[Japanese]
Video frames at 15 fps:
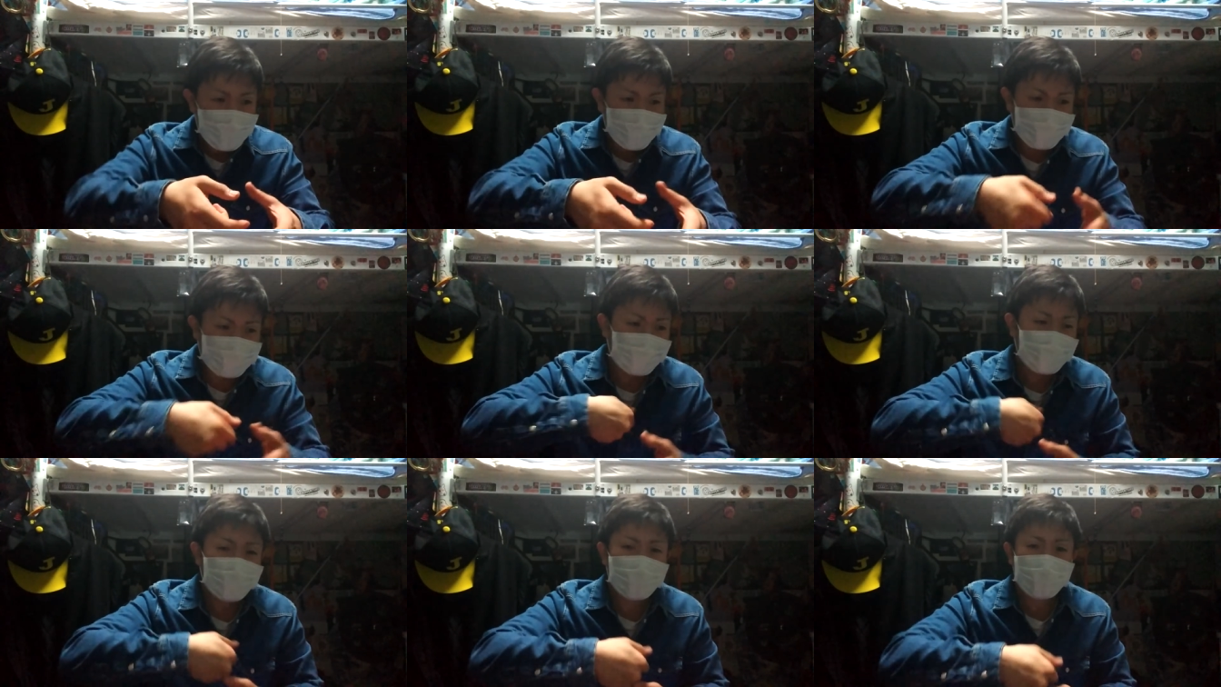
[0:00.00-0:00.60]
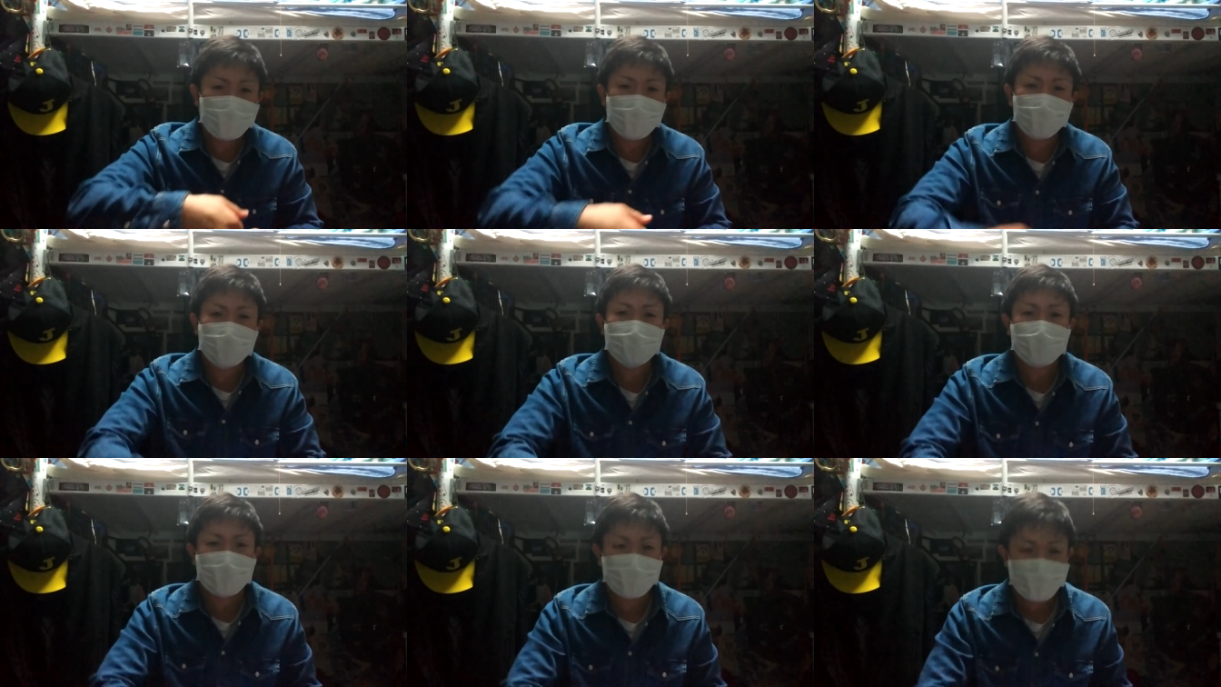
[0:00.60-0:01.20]
まあそれを落っこ
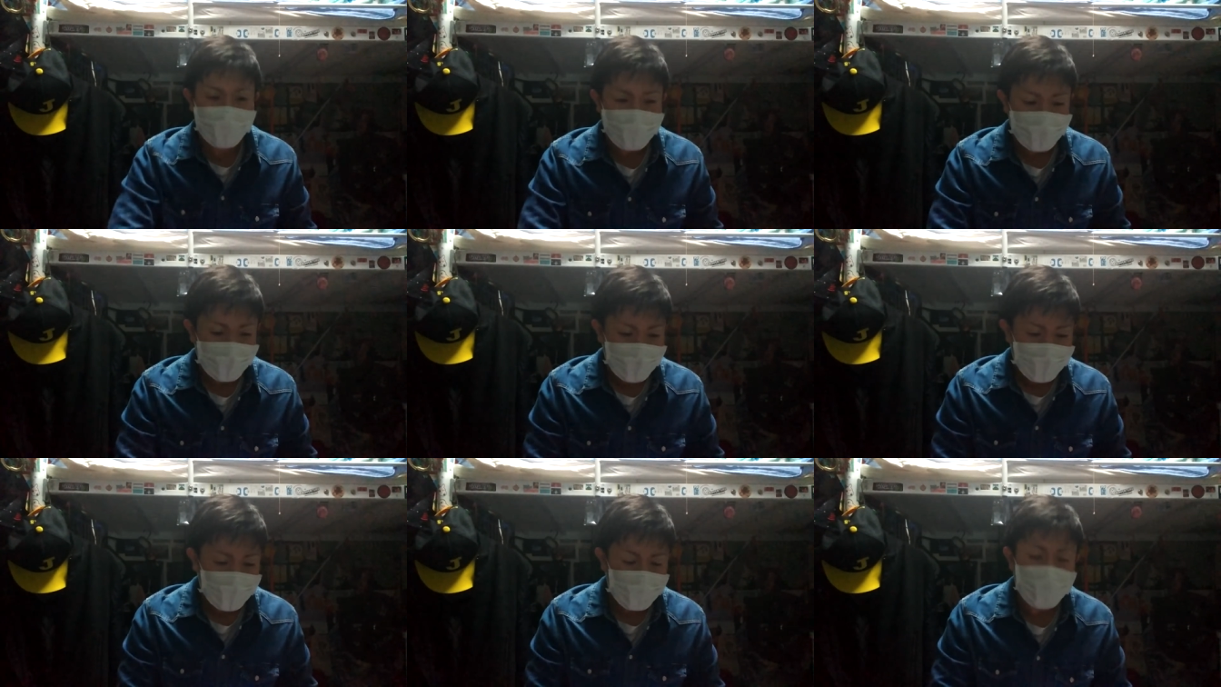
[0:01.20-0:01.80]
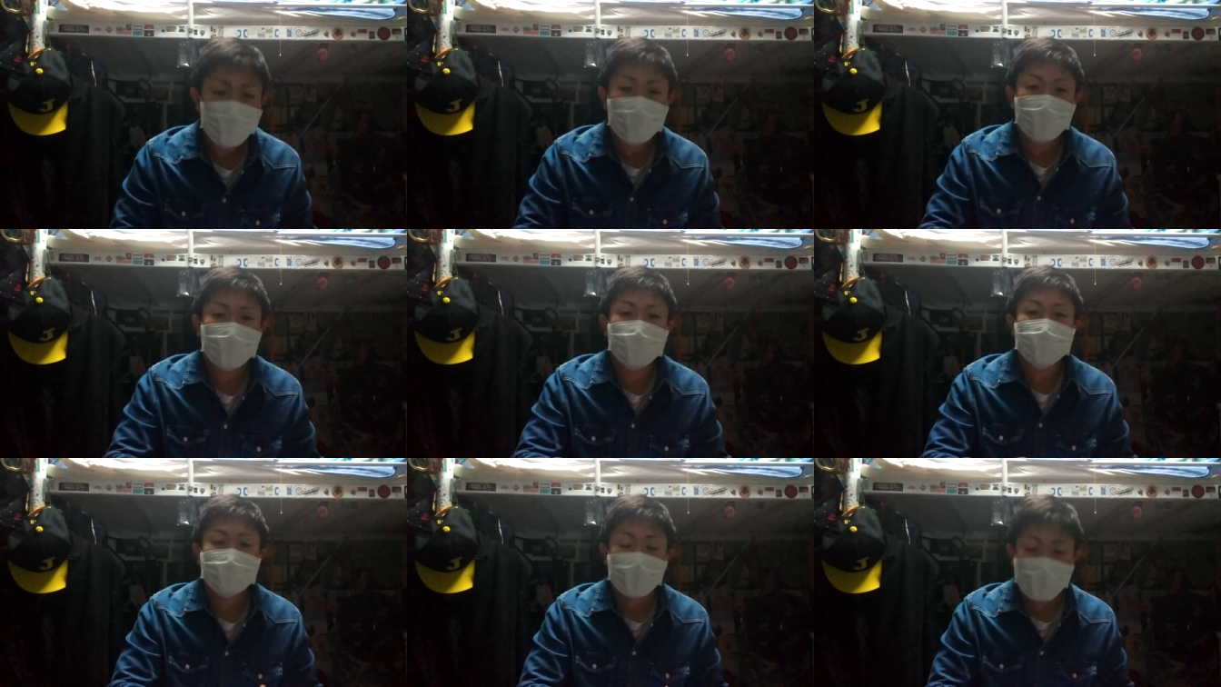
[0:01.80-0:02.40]
としちゃったんですよね。よく落っ
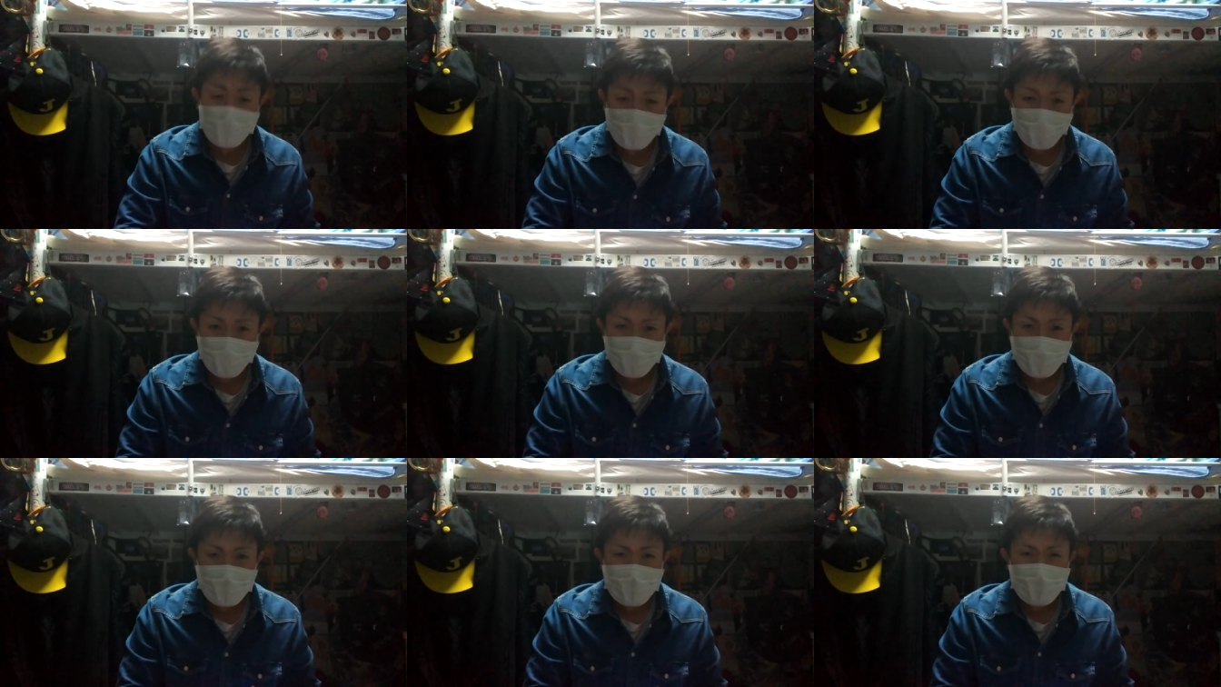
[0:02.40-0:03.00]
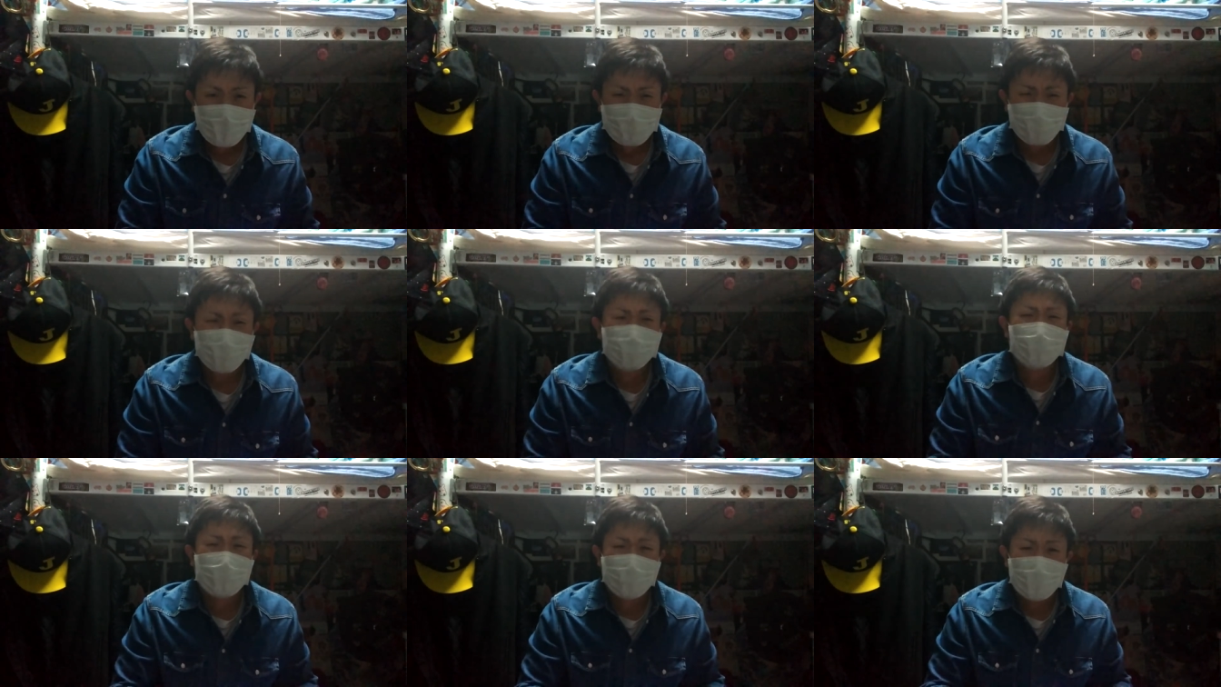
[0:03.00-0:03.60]
ことすんだけど、そ
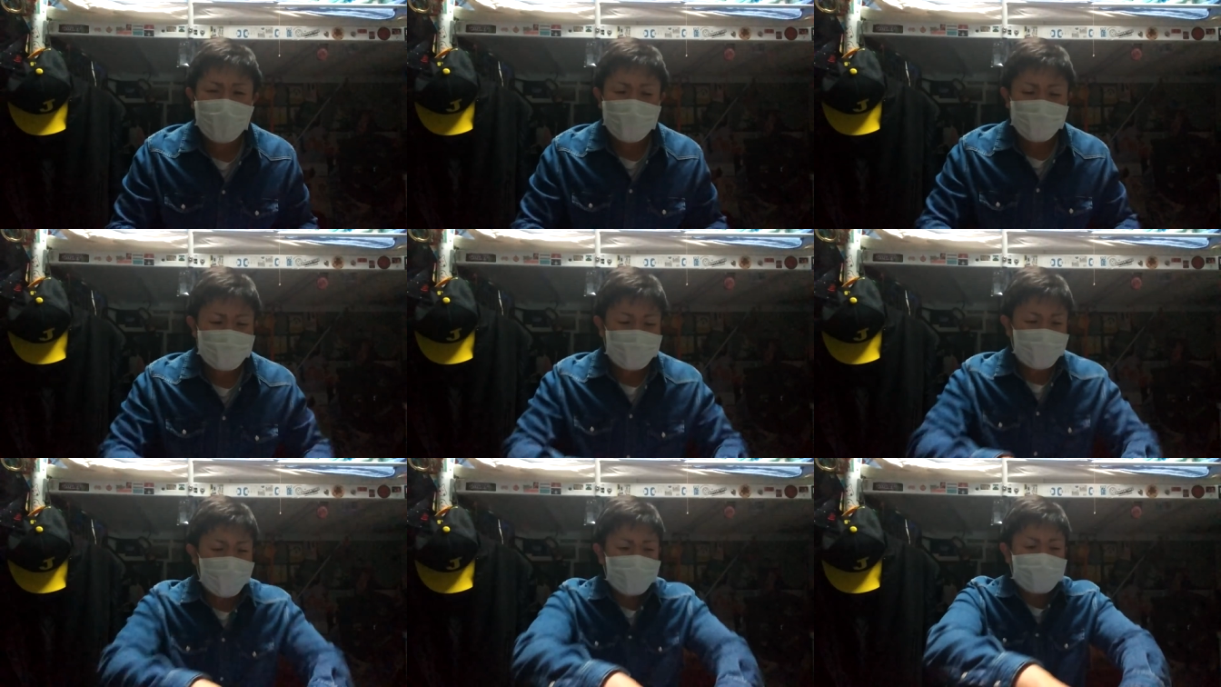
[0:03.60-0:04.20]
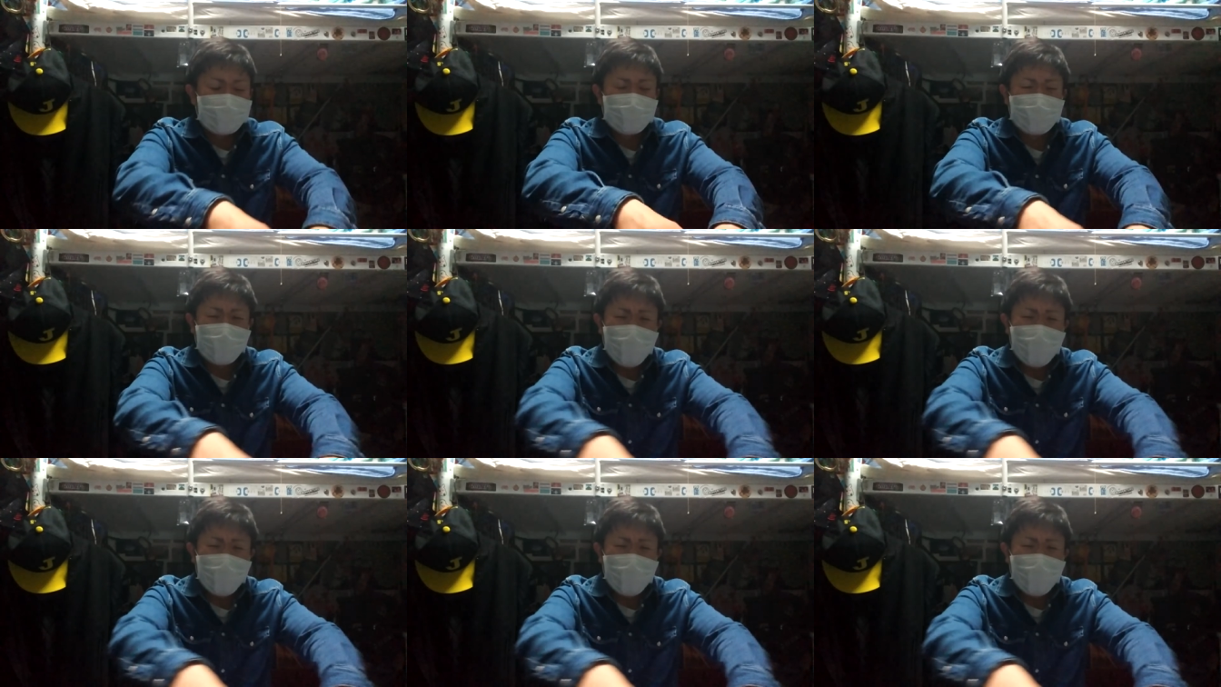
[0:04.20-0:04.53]
の時はもう下にす